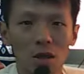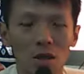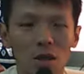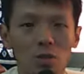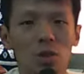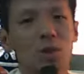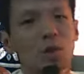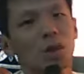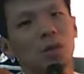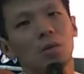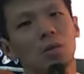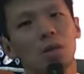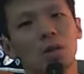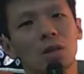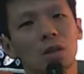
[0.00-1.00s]
那民进党那
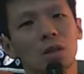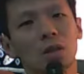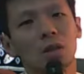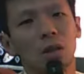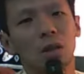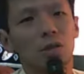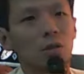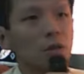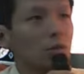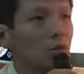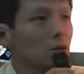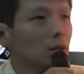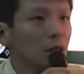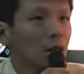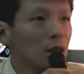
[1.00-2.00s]
边也是一样，啊，有些
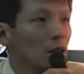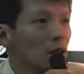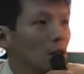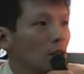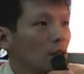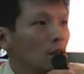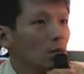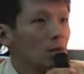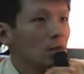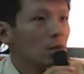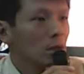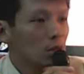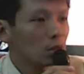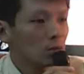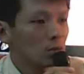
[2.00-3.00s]
问题，哎，他们怎
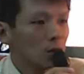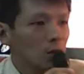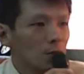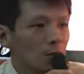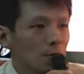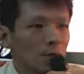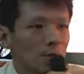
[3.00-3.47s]
么样怎么样的，